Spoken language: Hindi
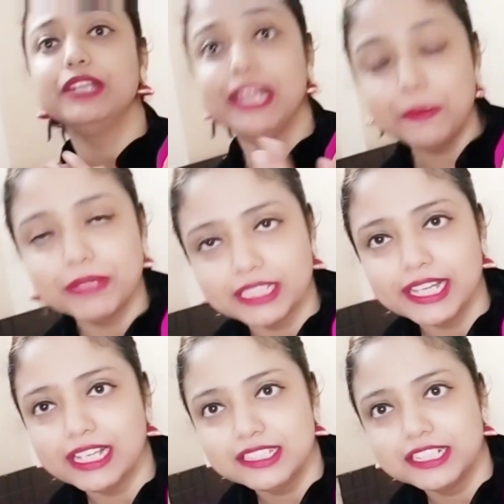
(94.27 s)
को नहीं पता
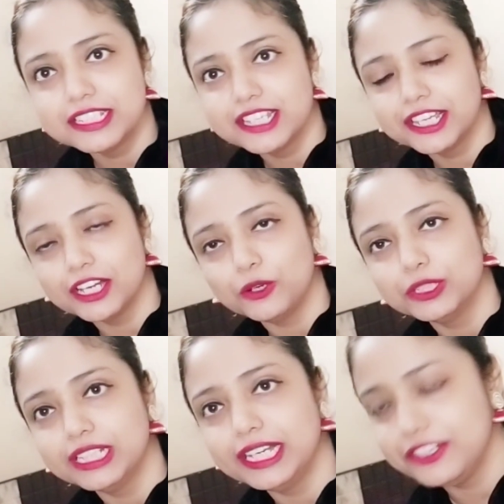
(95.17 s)
है कि चिल्ड्रंस डे क्या
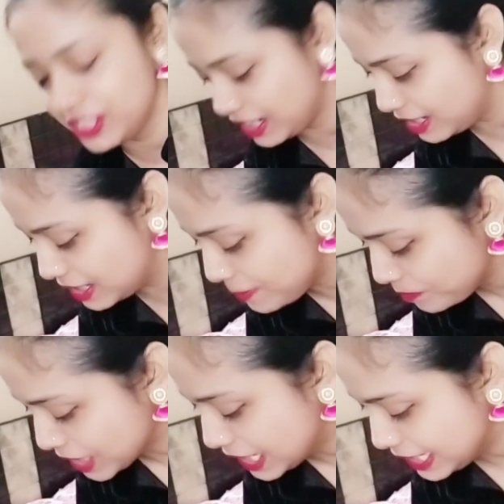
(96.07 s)
होता है इनशाला
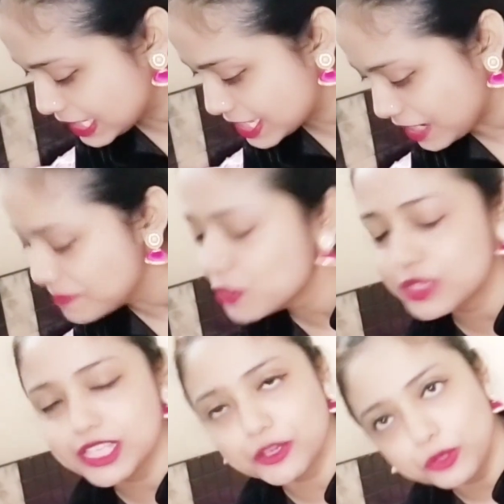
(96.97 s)
नेक्स्ट टाइम से
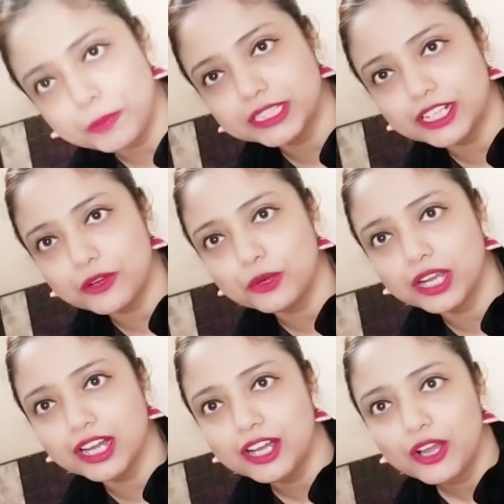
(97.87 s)
उसे जरूर पता
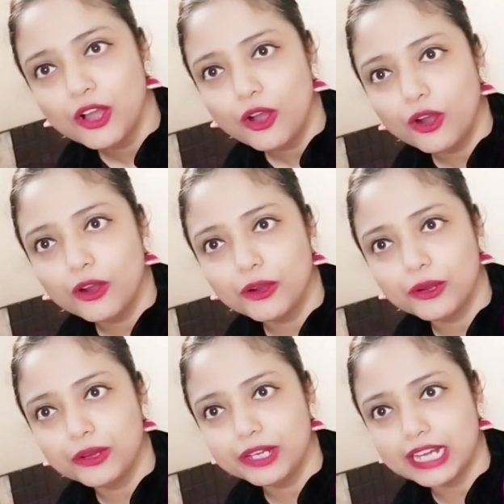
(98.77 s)
होगा
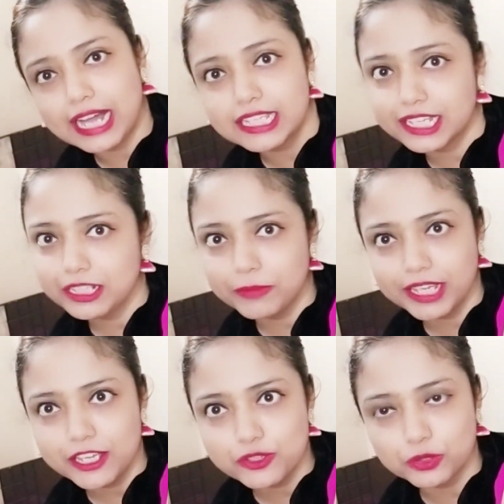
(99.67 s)
और आज के दिन
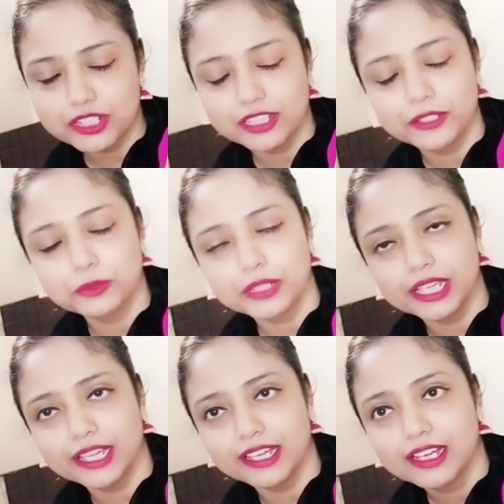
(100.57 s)
मैं यही सोचती हूँ
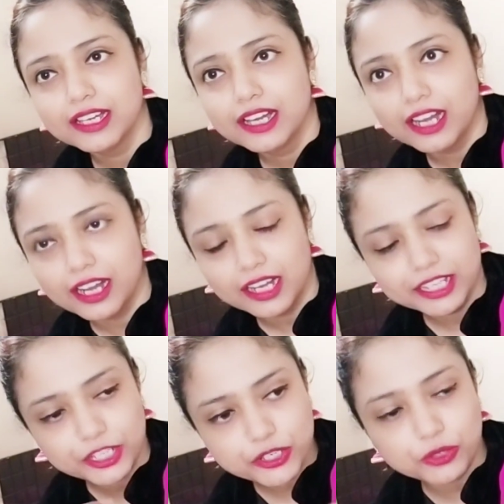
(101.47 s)
कि
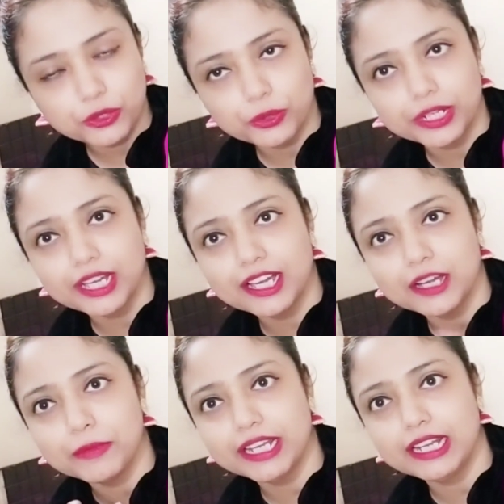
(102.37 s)
ये जो कोरोना है
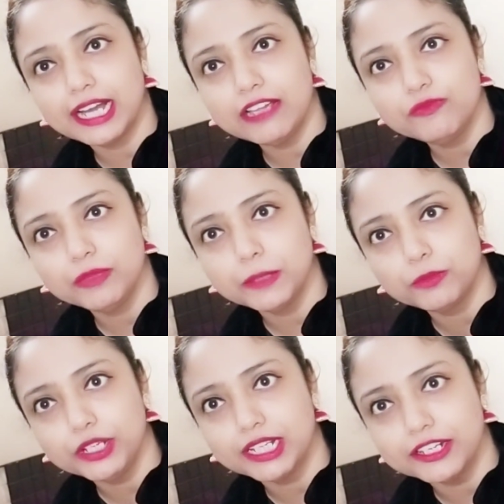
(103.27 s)
हमारी लाइफ में
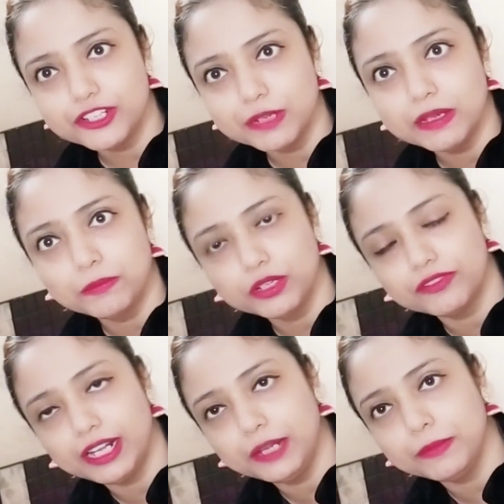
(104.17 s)
पूरी कंट्री में पूरे
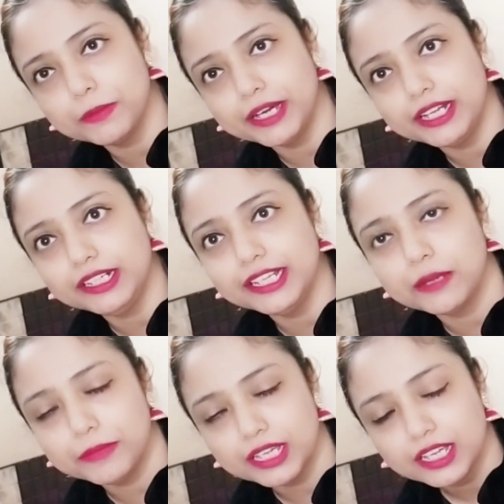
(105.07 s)
वर्ल्ड में हमारे
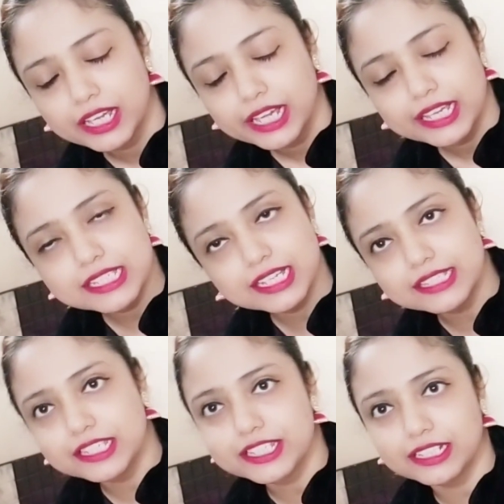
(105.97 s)
इंडिया में ये
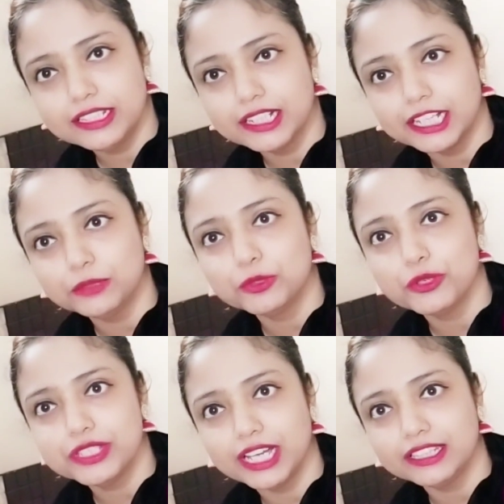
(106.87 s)
जल्द से जल्द खत्म
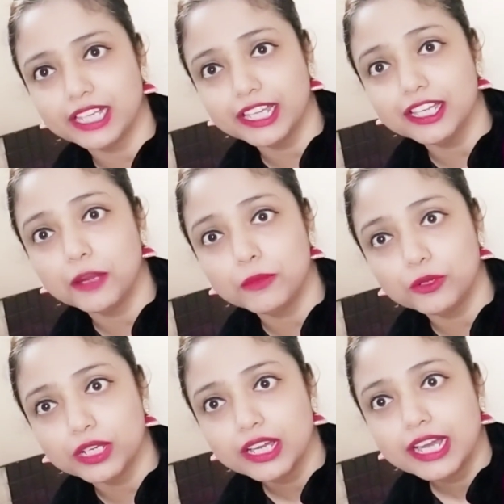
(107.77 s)
हो जाए ताकि हम
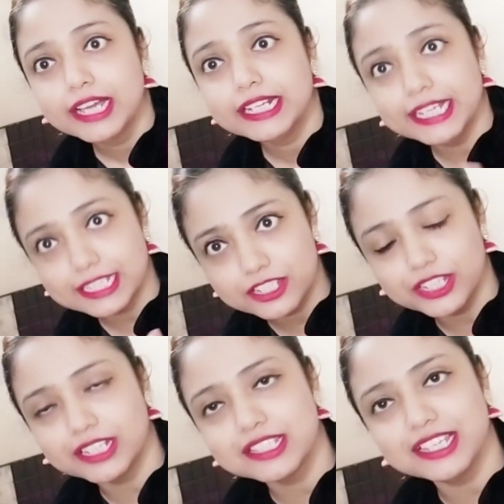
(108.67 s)
लोग नेक्स्ट
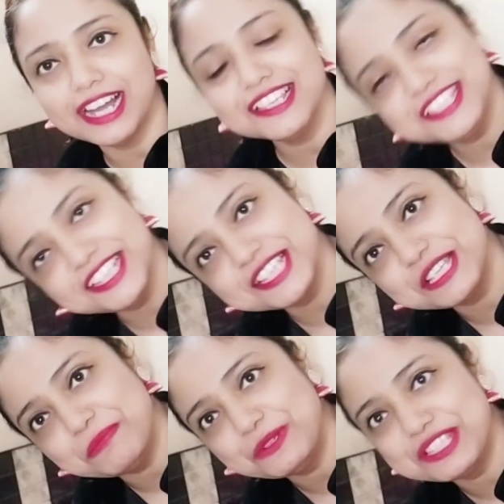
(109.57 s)
ईयर से अच्छे से
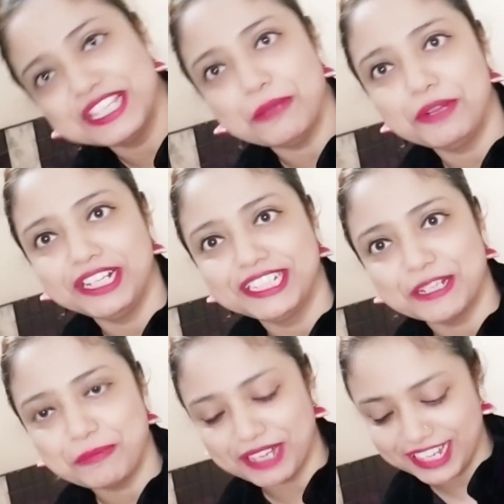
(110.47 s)
सब कुछ सेलिब्रेट
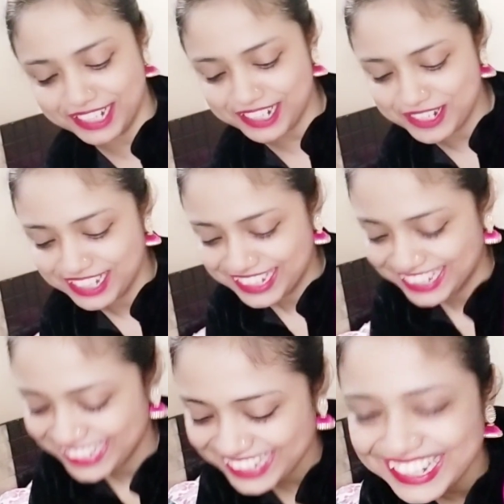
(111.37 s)
कर पाए है ना
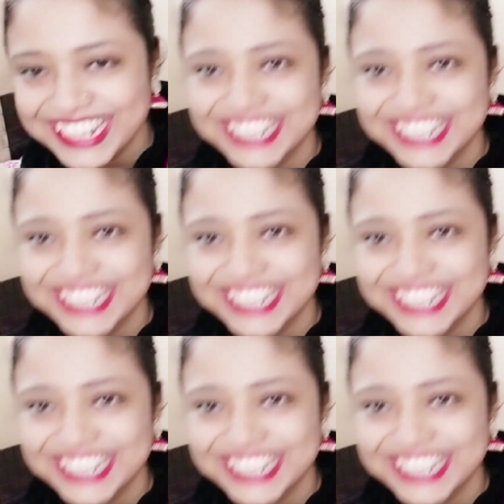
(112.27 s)
है ना